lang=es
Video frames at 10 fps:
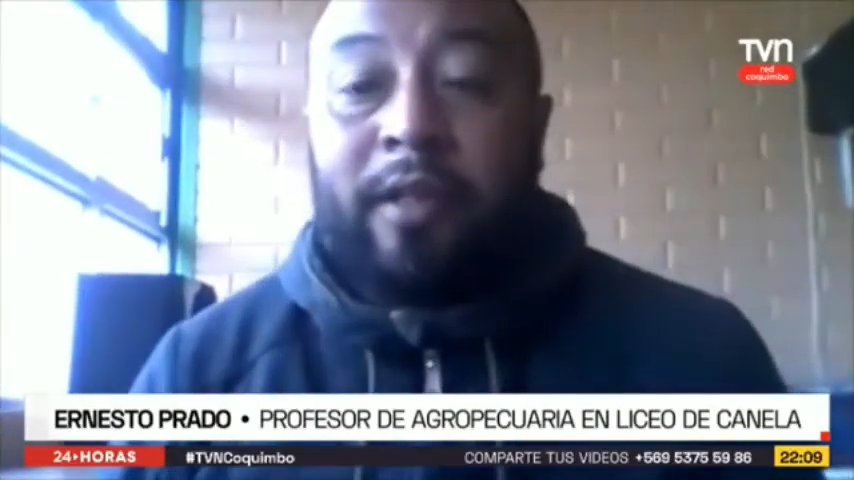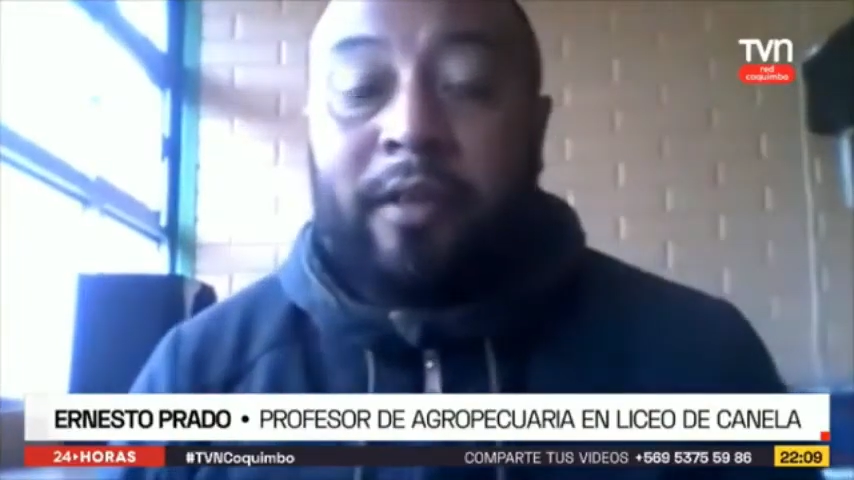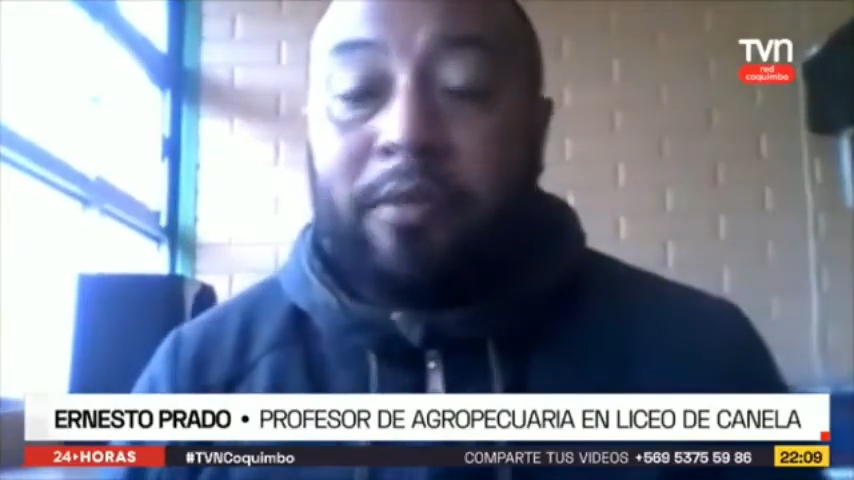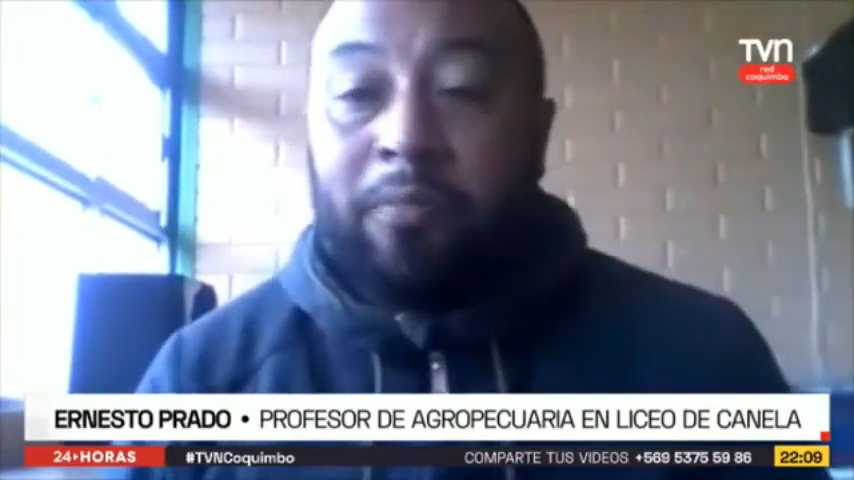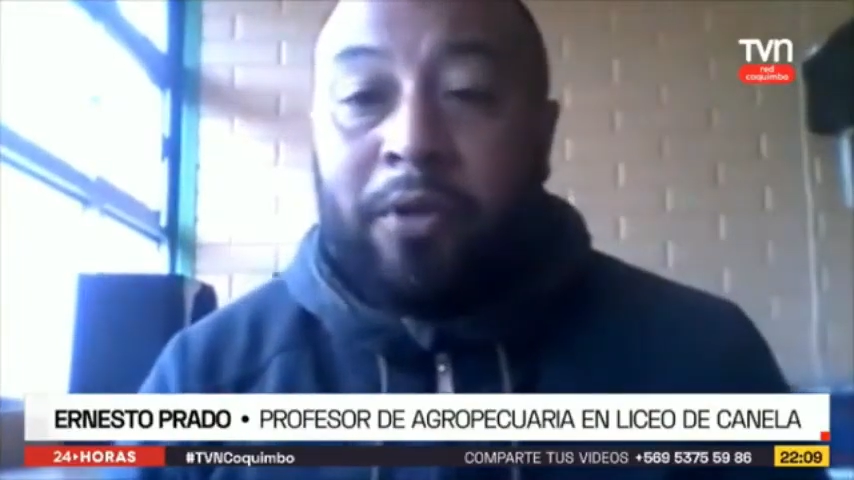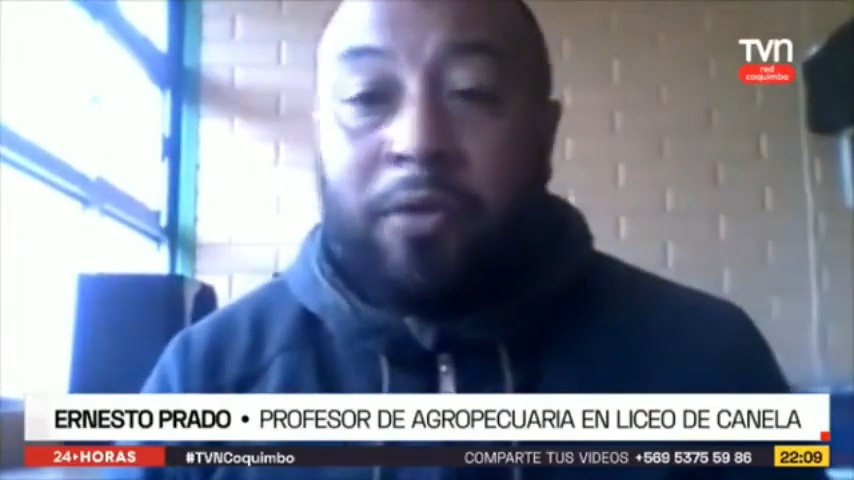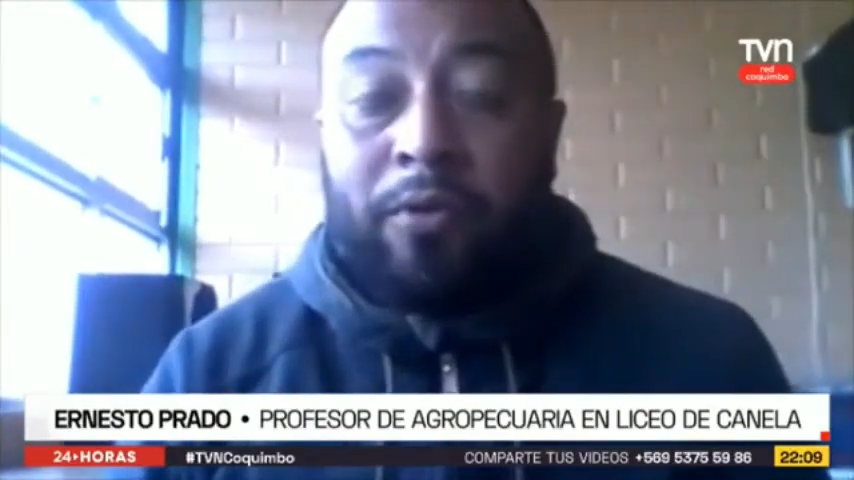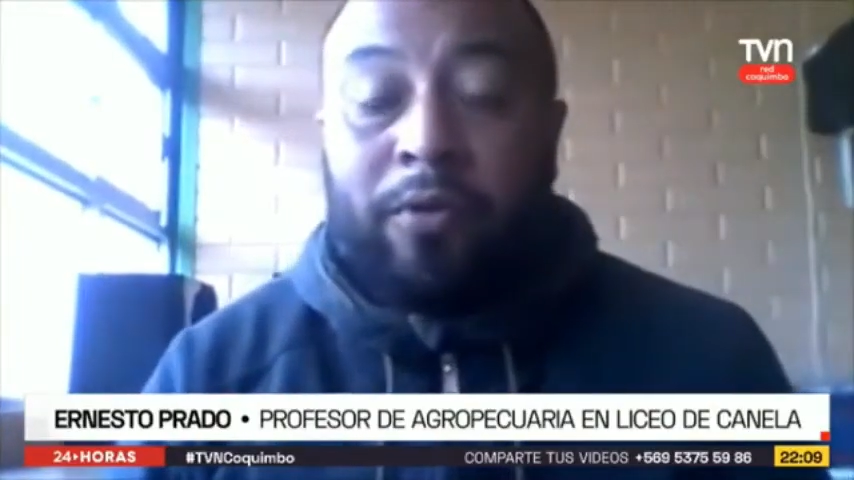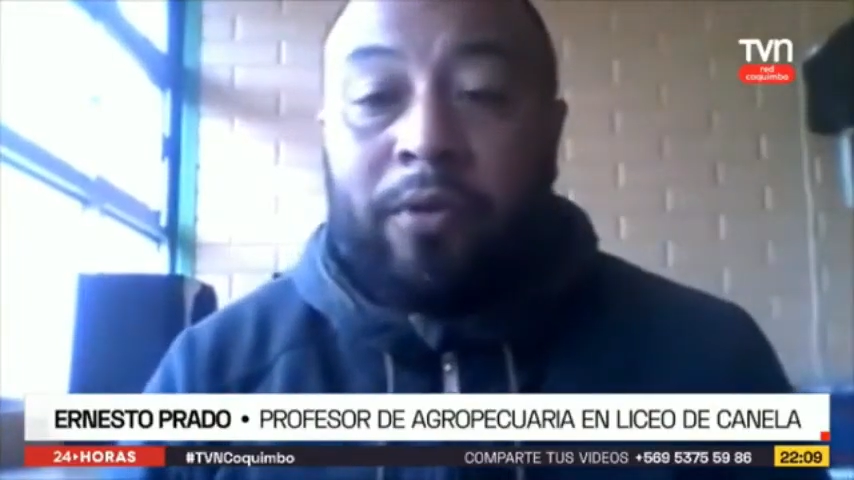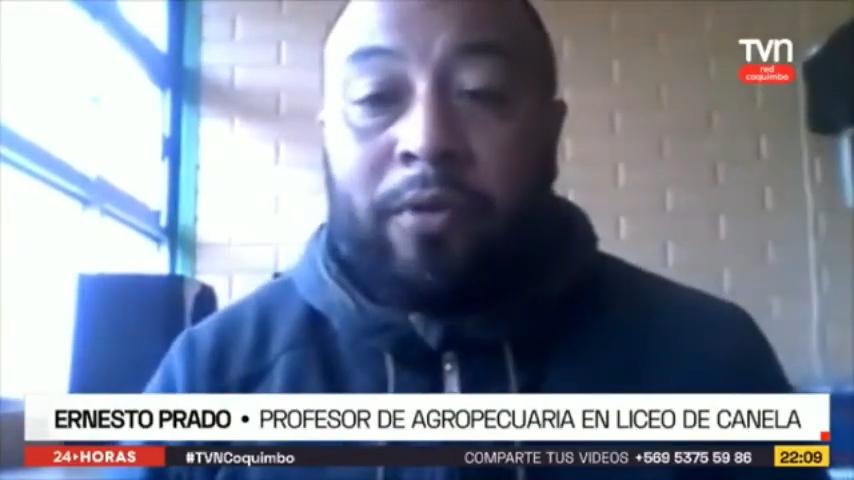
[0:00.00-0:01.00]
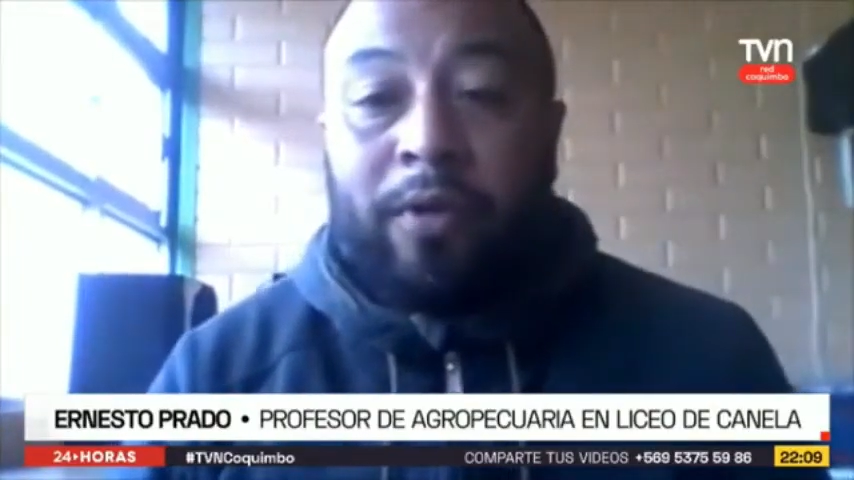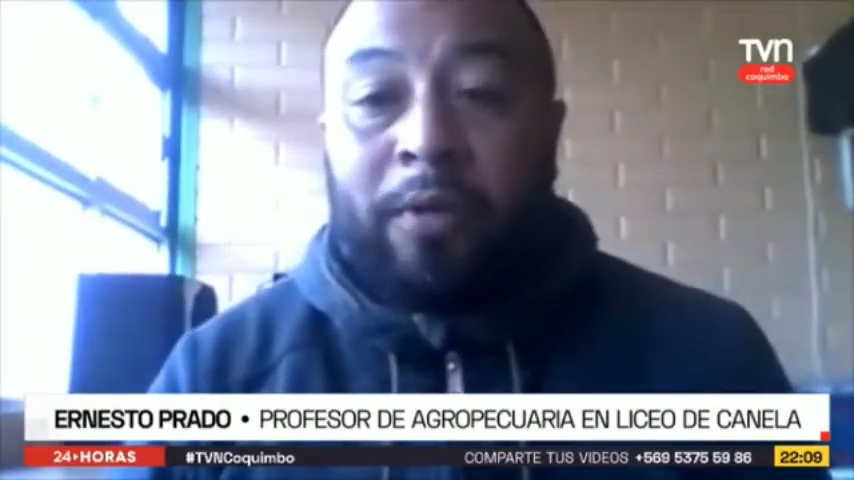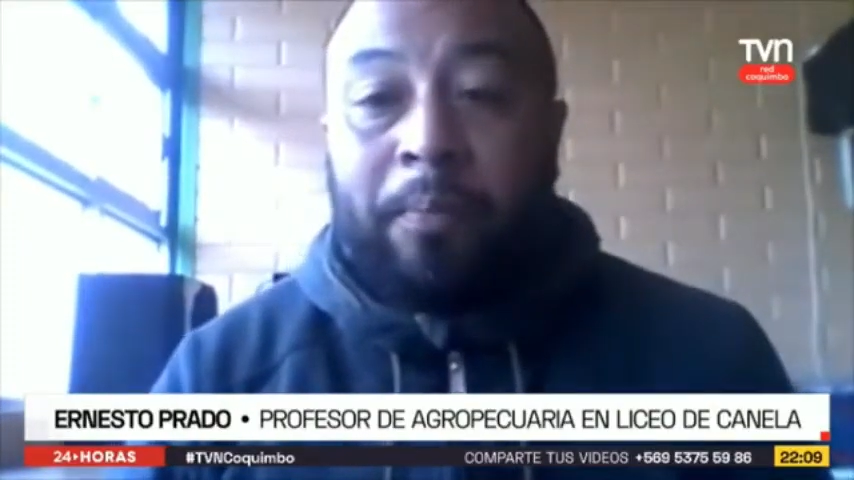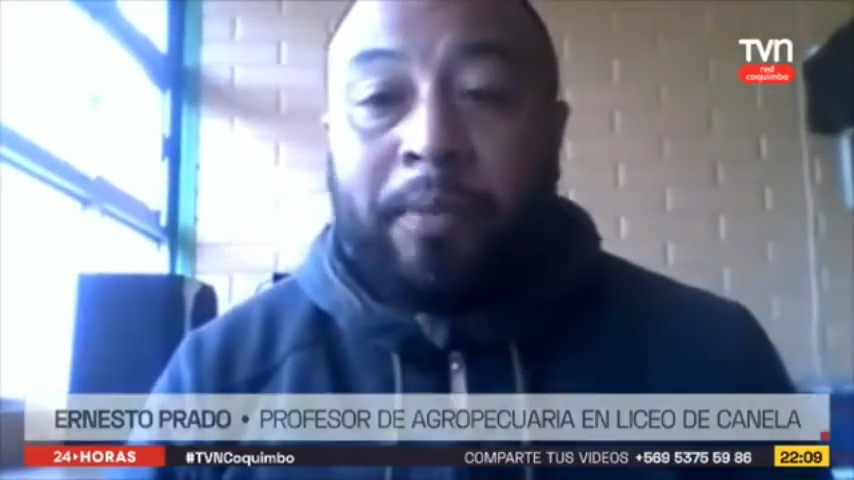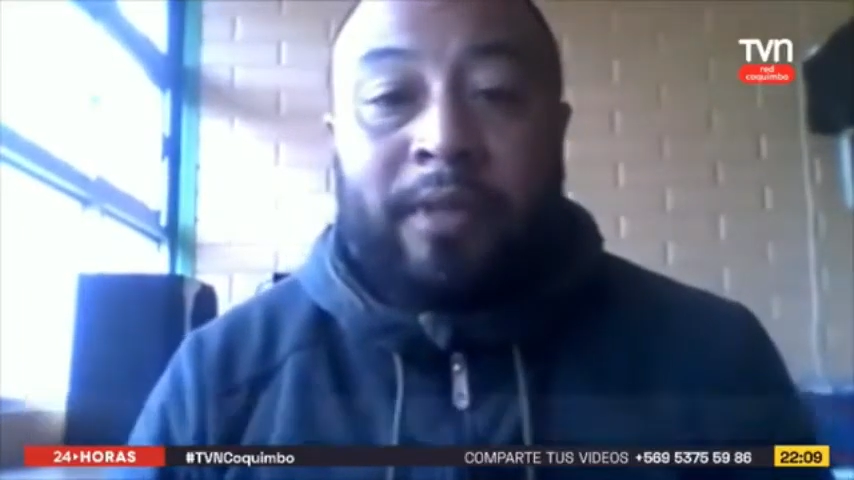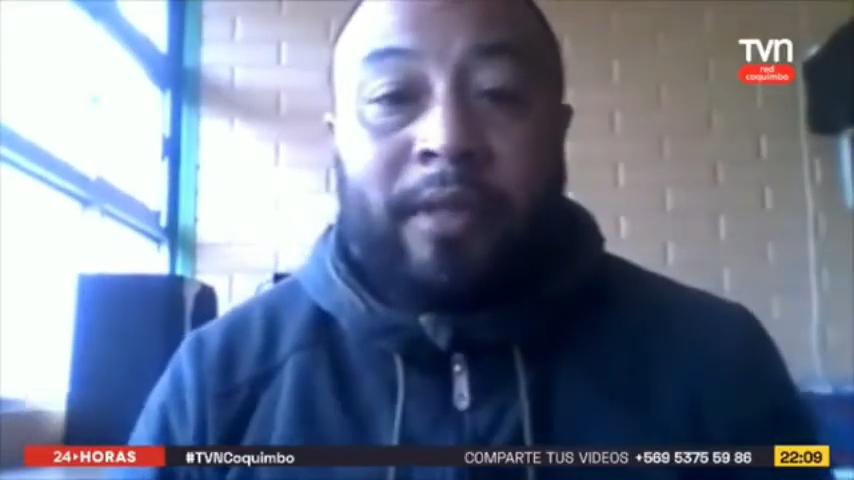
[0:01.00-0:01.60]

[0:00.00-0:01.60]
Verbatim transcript: de convenio con, con empresas